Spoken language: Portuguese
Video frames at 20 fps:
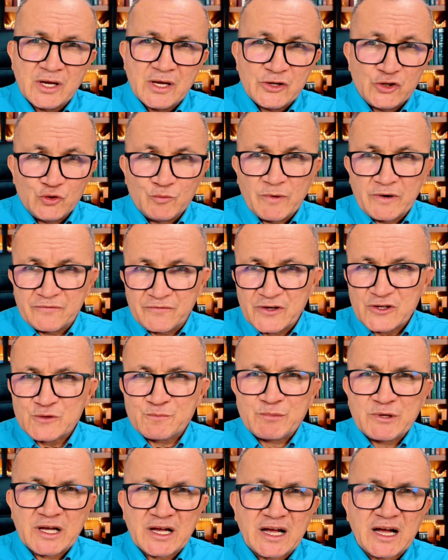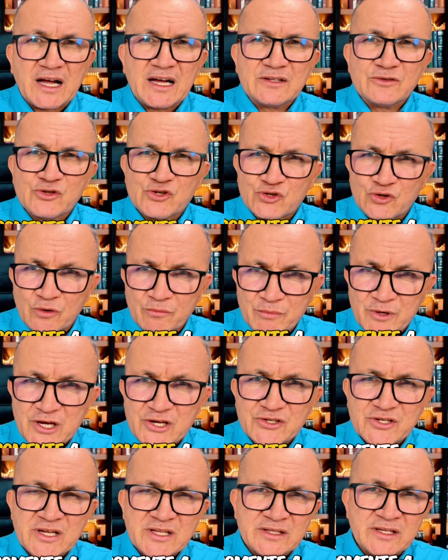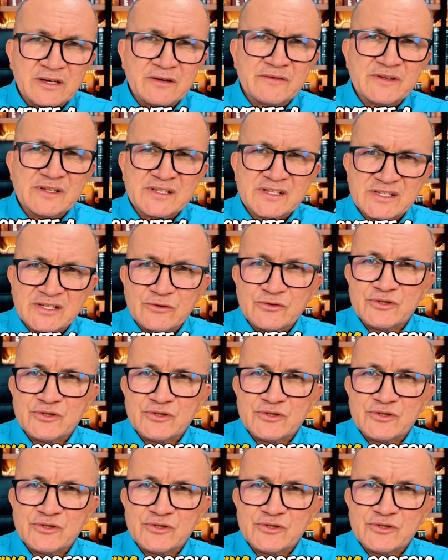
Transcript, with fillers: E uma vez picado, somente a intervenção